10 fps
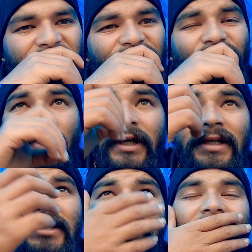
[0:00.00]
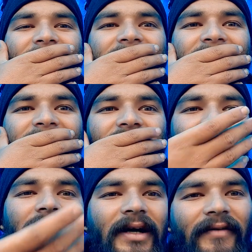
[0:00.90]
तो कल शायद
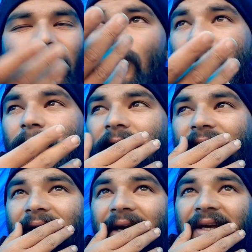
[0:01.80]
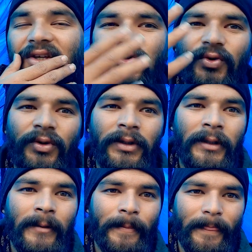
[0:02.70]
काफ़ी लोगों का मानना है कि जो
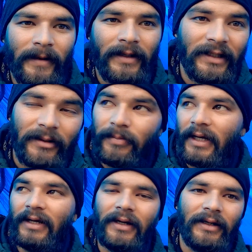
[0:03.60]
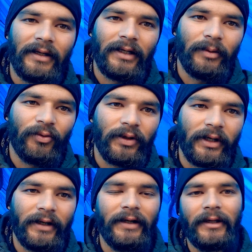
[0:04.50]
नदी पार करने के लिए
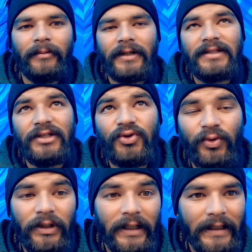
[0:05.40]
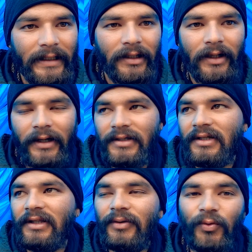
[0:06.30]
फुंगा गेट के पास से जो लकड़ी लगाई
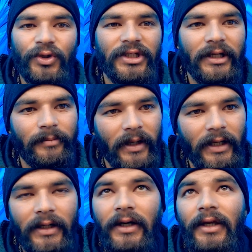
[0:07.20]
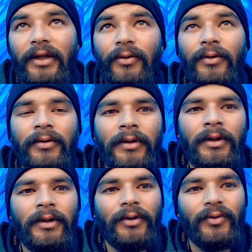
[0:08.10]
जाती है वो शायद बह ना गई हो
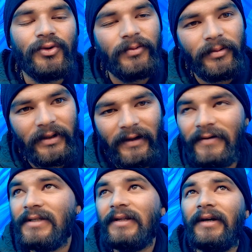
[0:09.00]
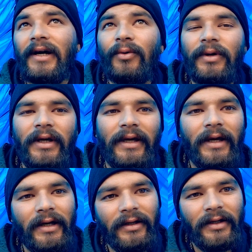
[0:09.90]
तो उस पर भी काफ़ी ज़्यादा डाउट है
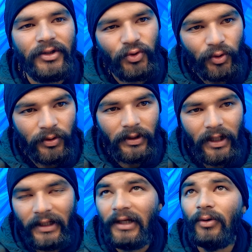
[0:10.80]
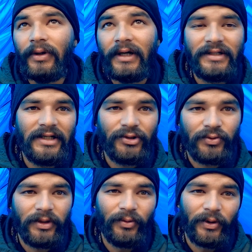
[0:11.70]
कह रहे हैं कि जो आधे लोग घर जा
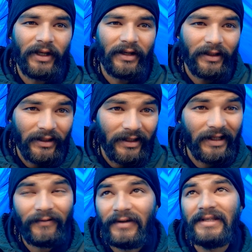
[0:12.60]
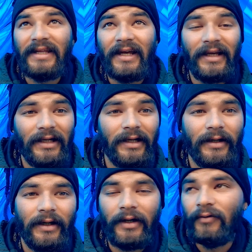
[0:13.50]
चुके हैं वो कह रहे हैं कि काफ़ी ज़्यादा हिल
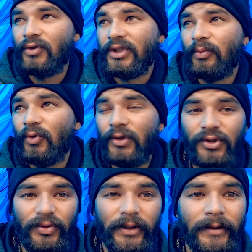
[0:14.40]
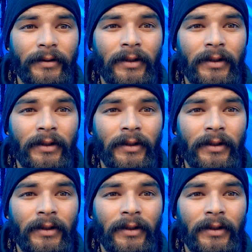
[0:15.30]
रहा है वो सपोर्ट जो है